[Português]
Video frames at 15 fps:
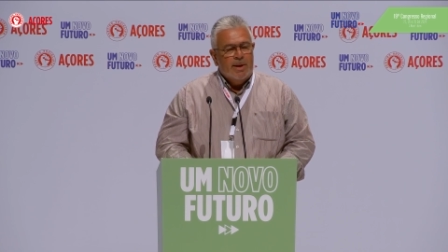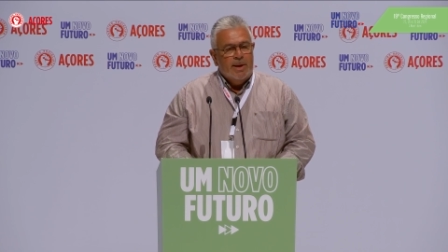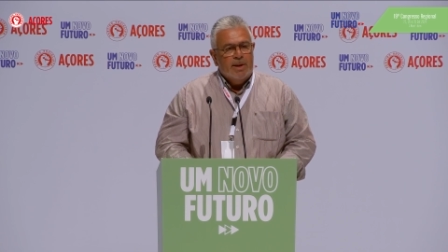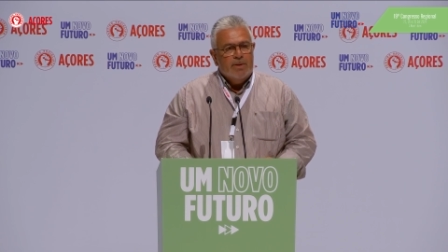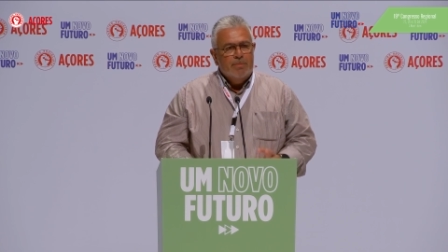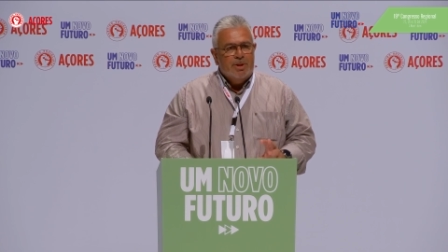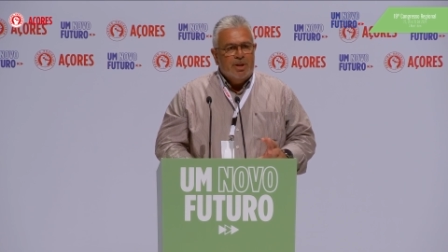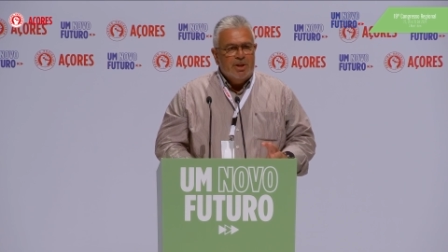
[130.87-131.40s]
e
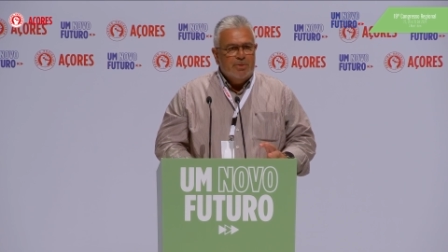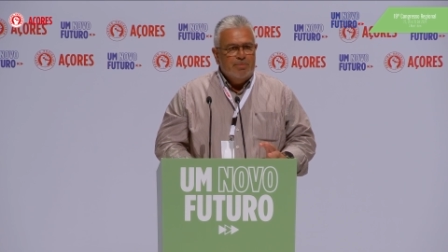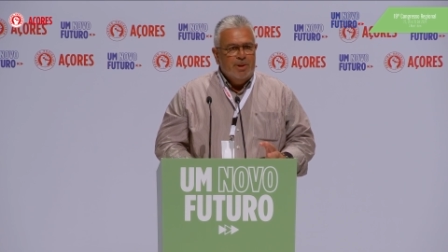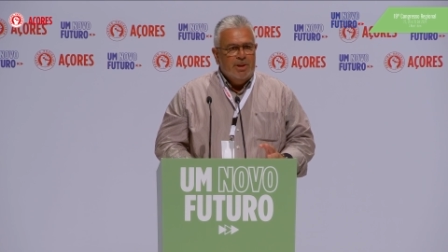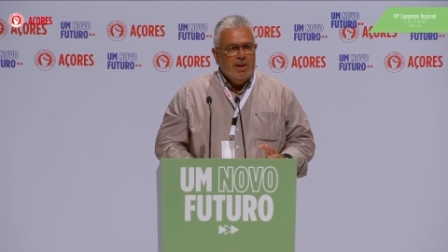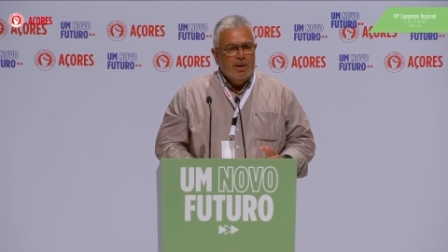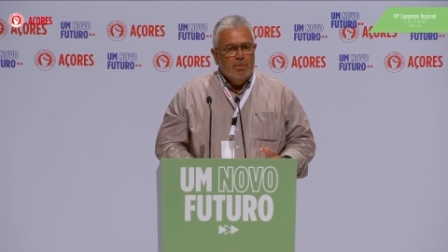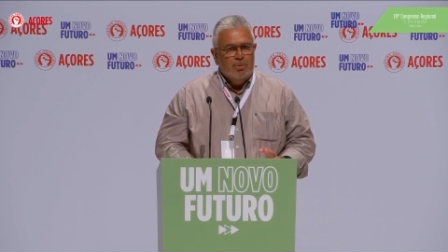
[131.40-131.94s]
que me
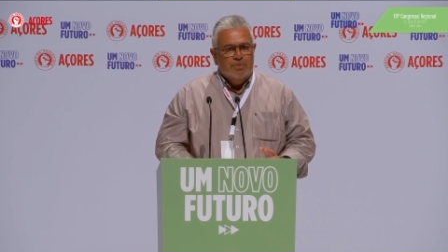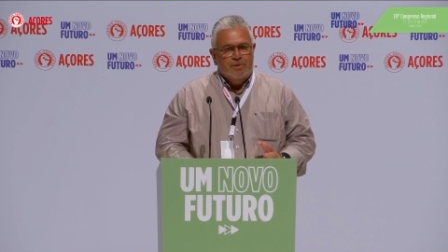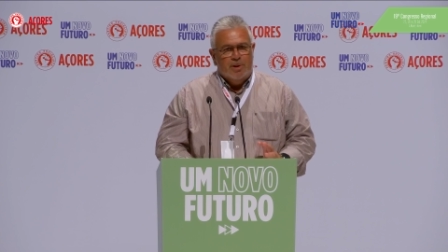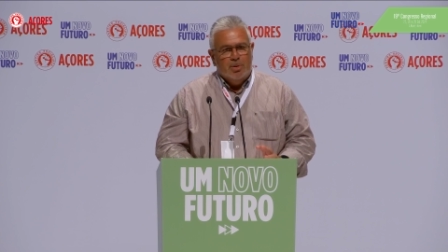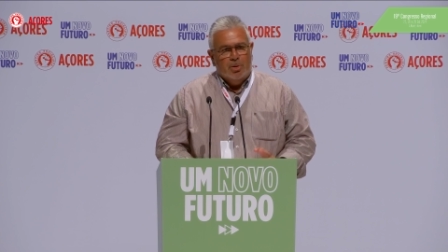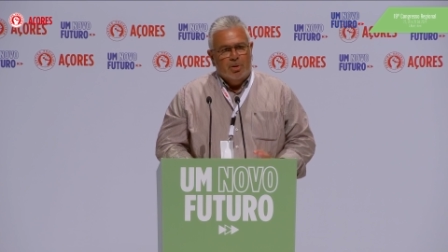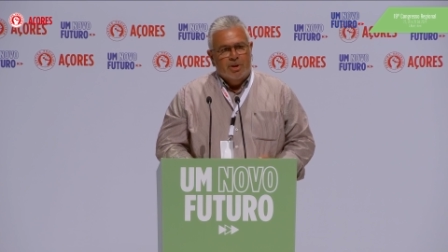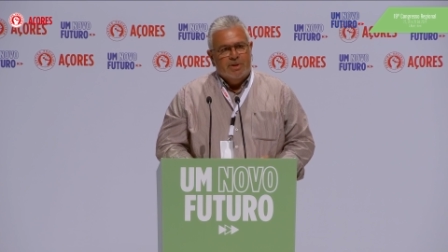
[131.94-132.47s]
transmitiram os
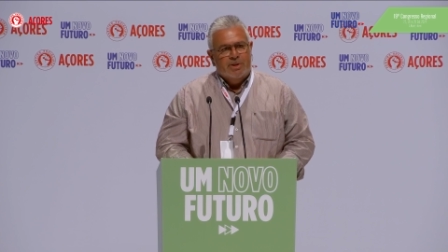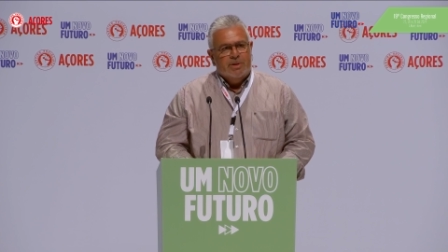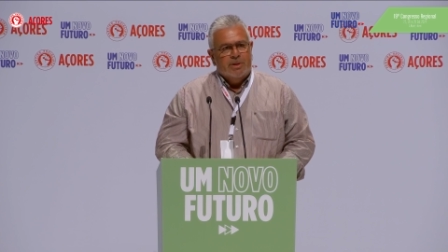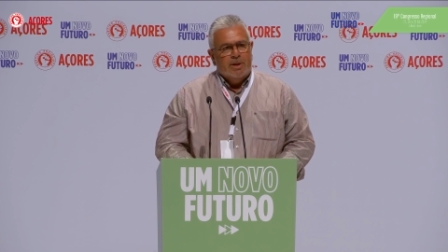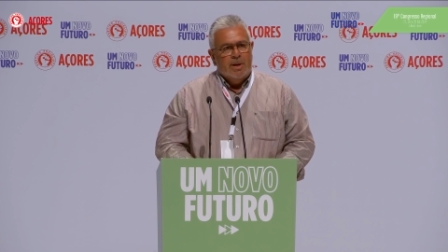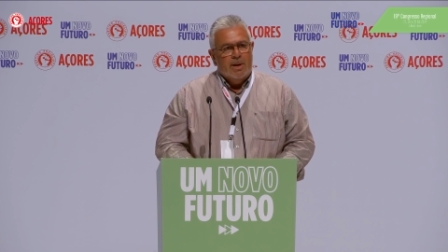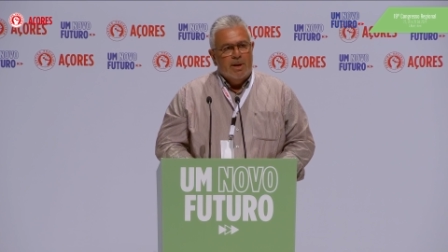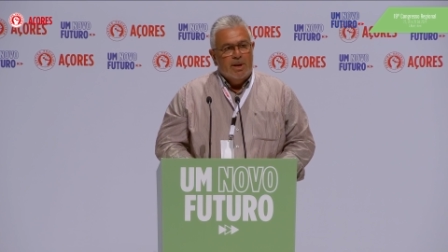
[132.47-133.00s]
valores
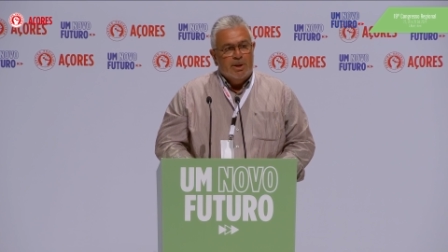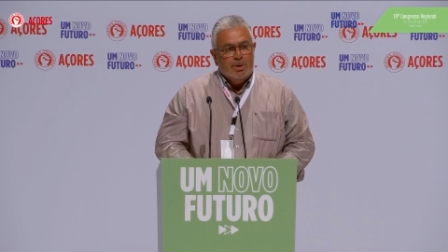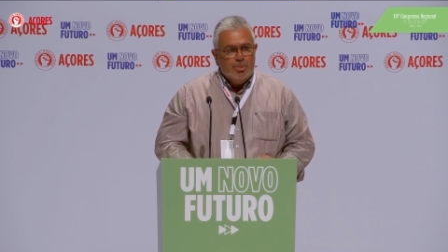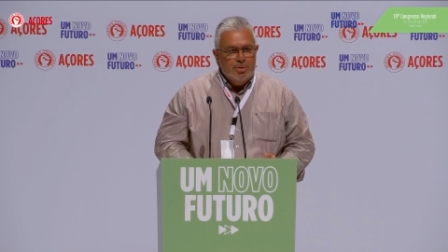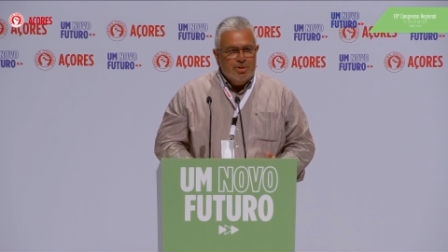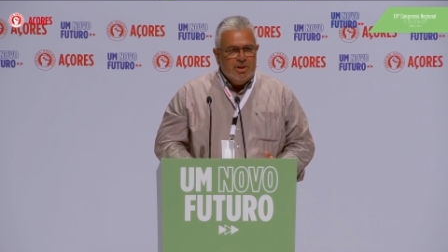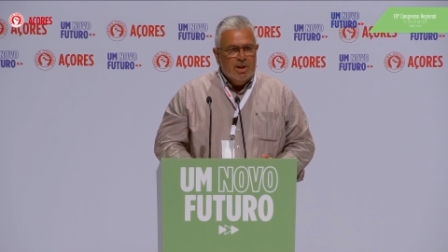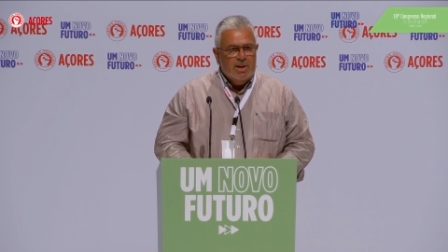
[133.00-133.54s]

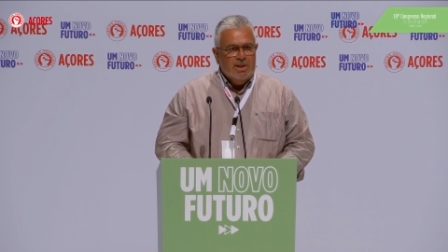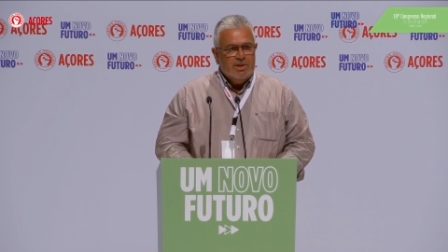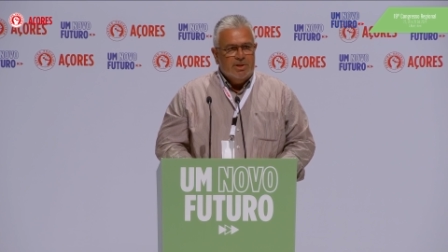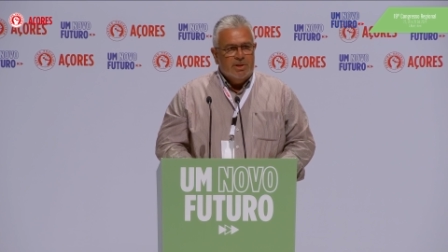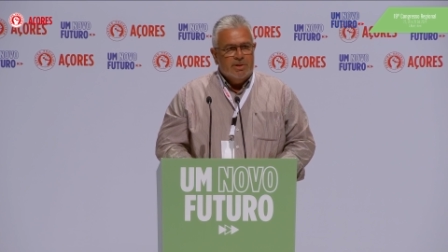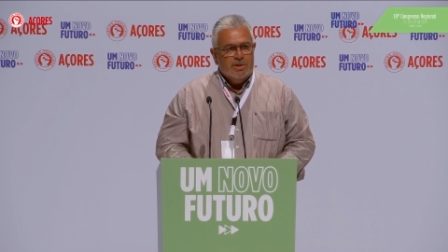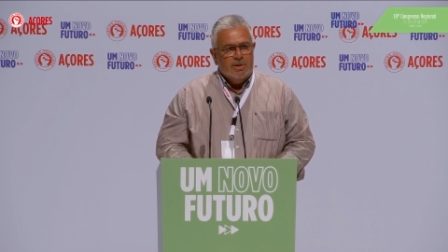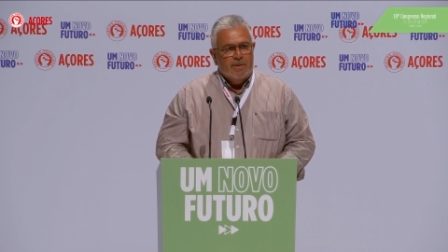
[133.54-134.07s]

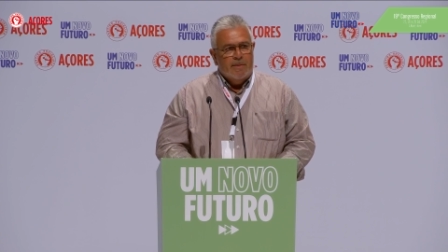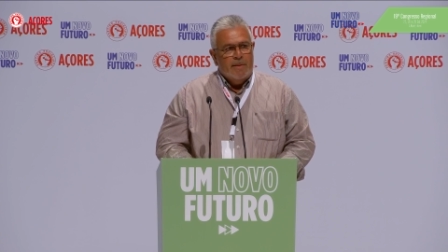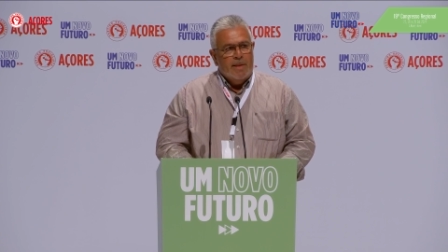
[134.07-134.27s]
socialistas